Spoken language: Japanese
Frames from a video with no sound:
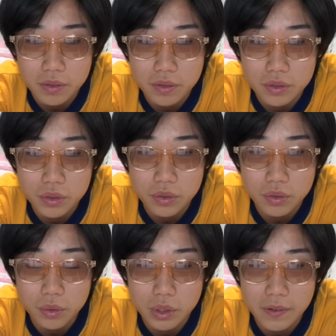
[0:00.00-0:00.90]
うん、ちょっと
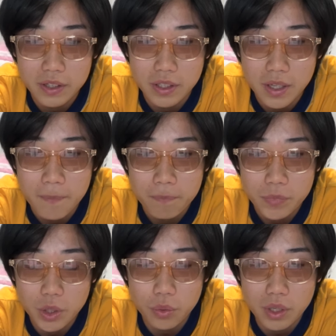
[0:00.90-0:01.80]
こだわってて
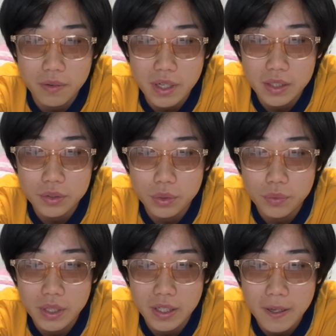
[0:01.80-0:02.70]
でこれはちょっと
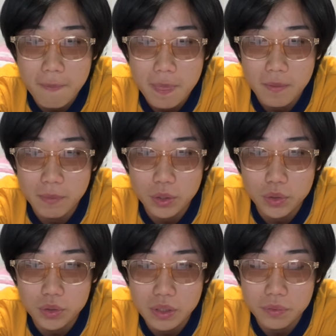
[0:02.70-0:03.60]
上がね、まあ、特
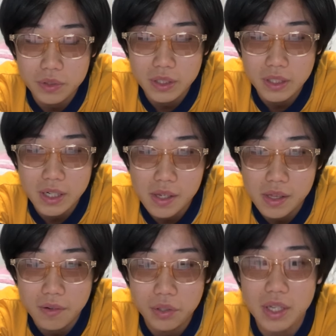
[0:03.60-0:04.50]
徴ある服だから
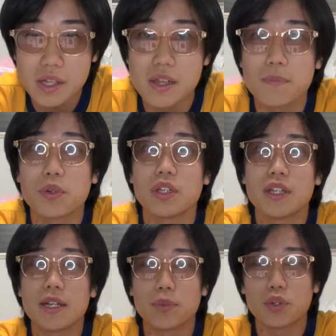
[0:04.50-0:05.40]
下をねシンプルに
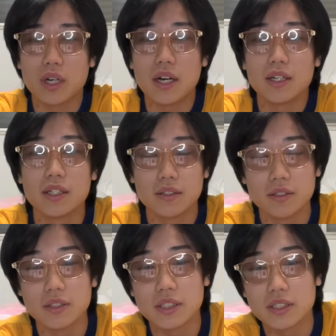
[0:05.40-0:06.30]
デニムとか、
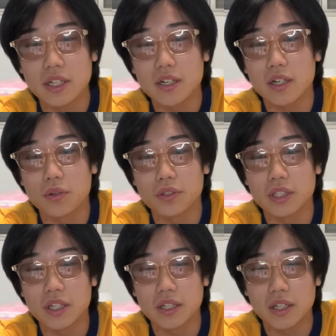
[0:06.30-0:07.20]
うん、にしたらかっこいいん
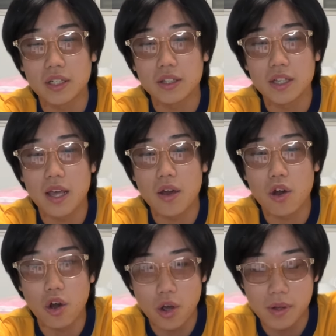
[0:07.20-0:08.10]
じゃないかなって
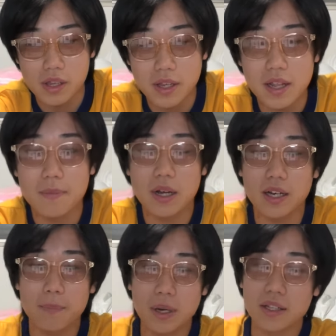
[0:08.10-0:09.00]
思いますでねなん
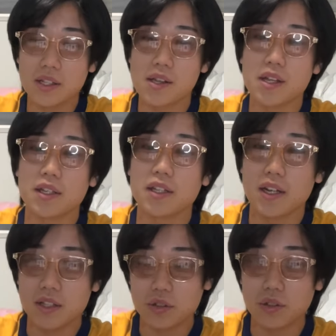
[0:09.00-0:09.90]
かバンティ下に来て
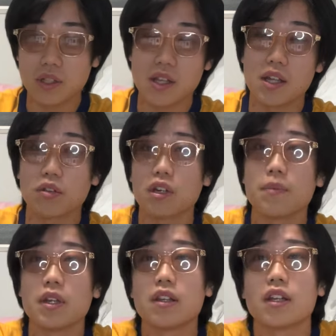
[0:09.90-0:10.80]
ねちょっとデザインとか
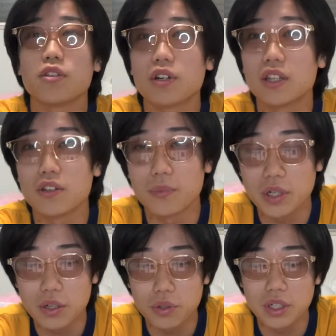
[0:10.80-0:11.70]
見えてたりとかっていうのも
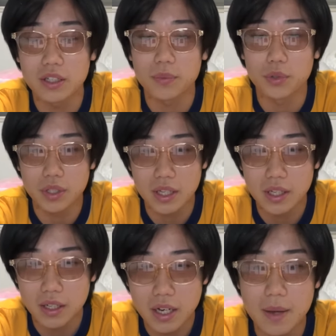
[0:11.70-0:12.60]
かっこいいなと思って
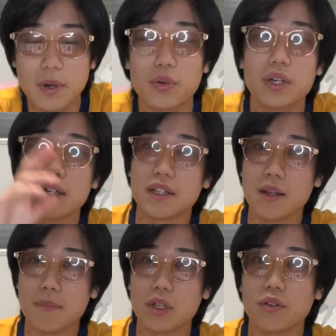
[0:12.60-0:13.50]
はいまあこれが2
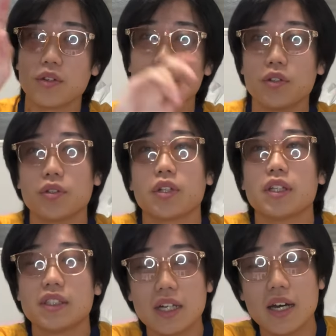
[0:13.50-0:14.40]
点目ということ
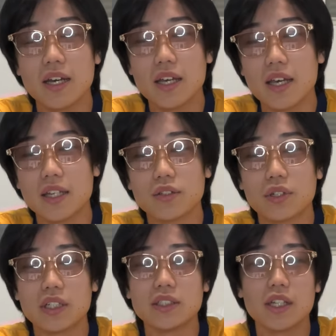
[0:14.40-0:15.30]
でじゃあ、えー、そん
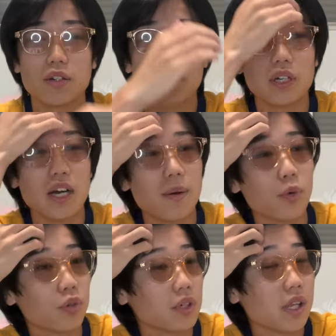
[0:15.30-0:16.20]
な感じでねこれが
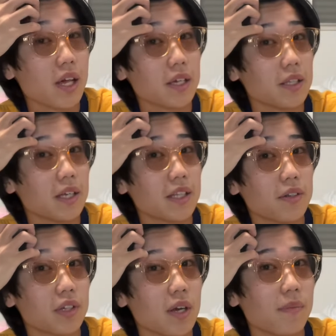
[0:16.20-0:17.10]
僕が最近狙って
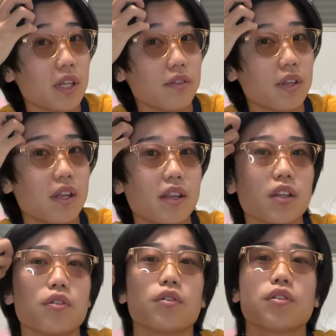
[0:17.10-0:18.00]
るゲームシャツでした
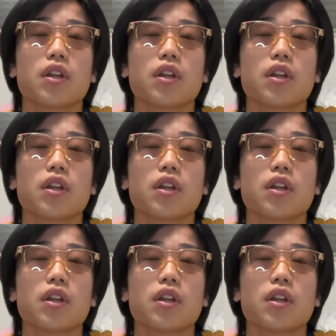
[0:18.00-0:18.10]
ということ